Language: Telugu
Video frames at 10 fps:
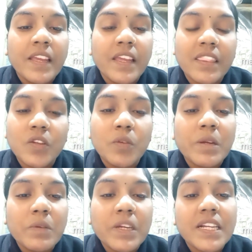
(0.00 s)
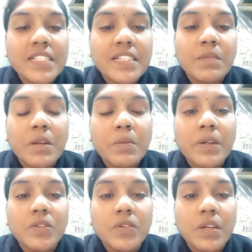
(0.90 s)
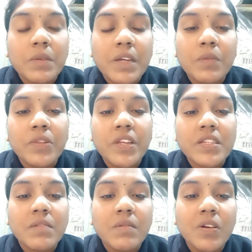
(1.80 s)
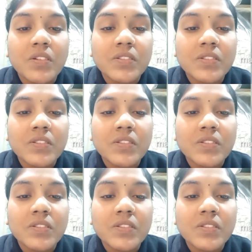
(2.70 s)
ఎంతో మనం ఇక్కడ శ్రమలు పడుతున్నాం గల్పు దేశంలో